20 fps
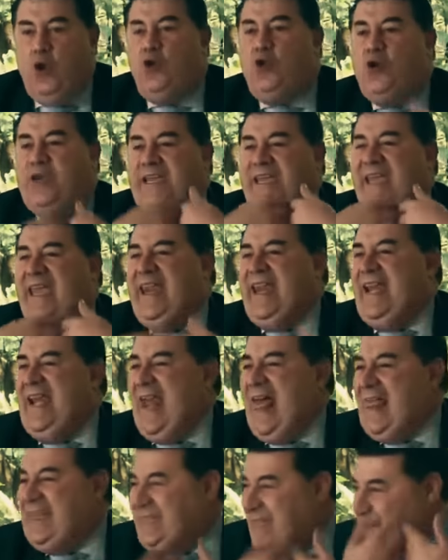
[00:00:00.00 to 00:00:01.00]
no quieren
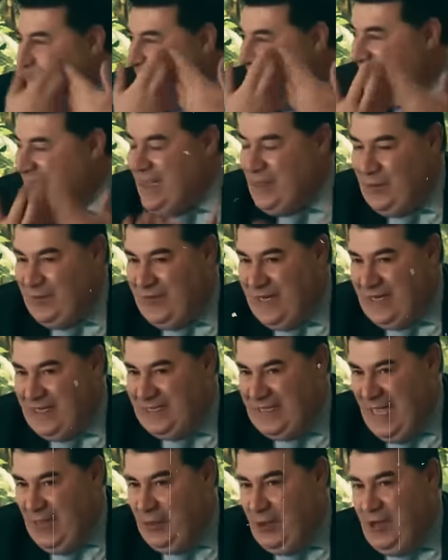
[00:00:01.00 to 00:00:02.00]
la desaparición del
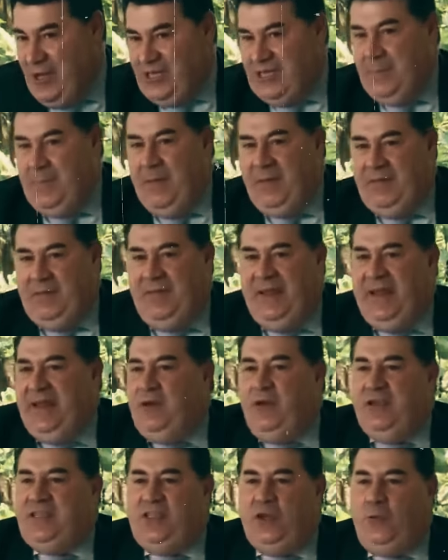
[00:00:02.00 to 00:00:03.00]
Estado. Siempre dicen,
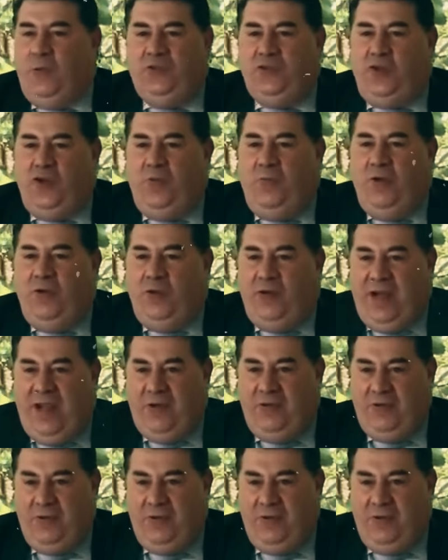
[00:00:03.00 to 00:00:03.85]
miren, este cuento no me lo creo.